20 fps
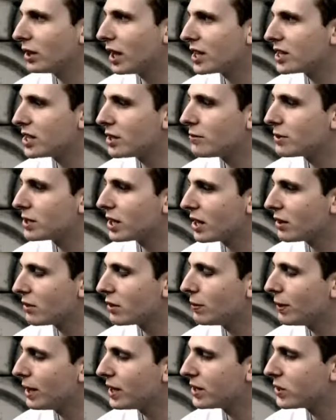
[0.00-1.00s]
dei sistemi
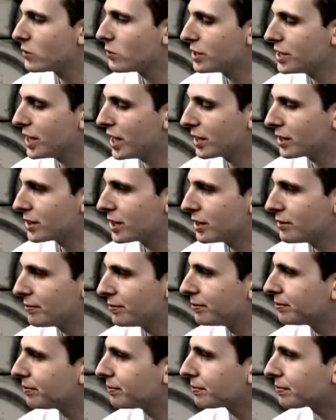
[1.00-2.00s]
che avevamo
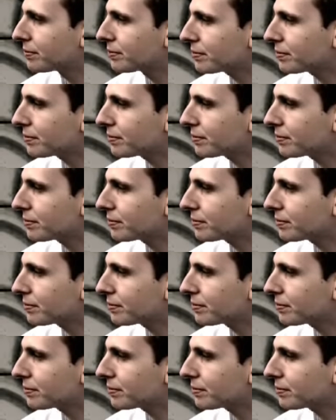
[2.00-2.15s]
selezionato.